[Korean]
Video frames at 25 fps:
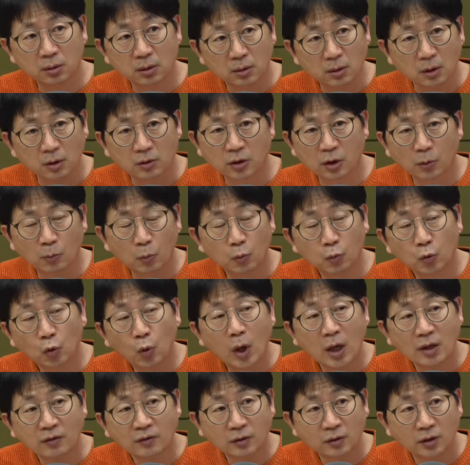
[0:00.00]
어떻게 보면
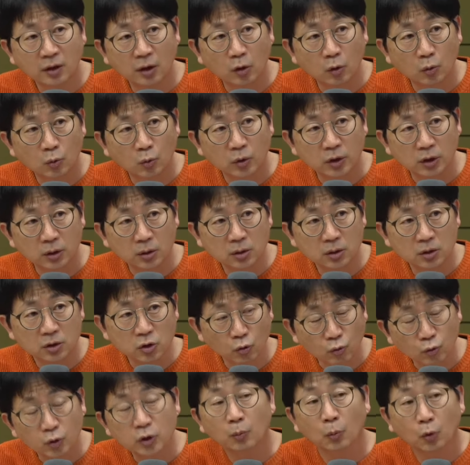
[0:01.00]
소강 상태였고
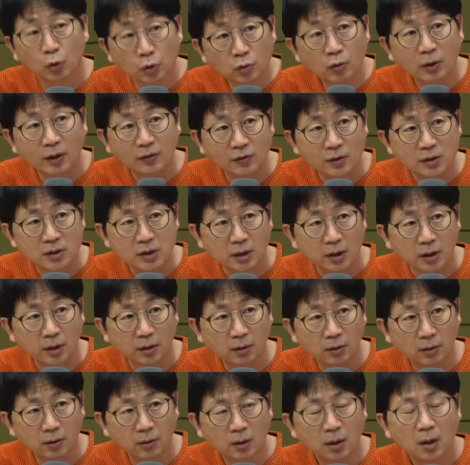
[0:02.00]
적군이 못 들어왔었잖아요.
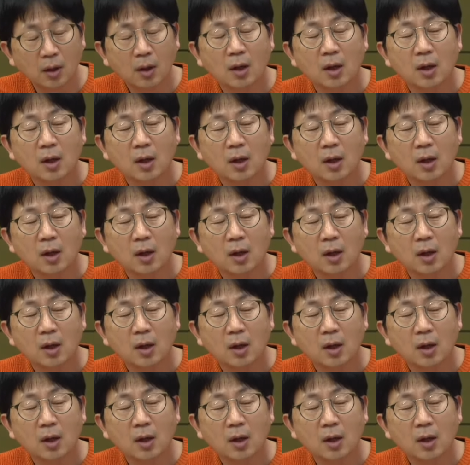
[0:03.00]
예, 예.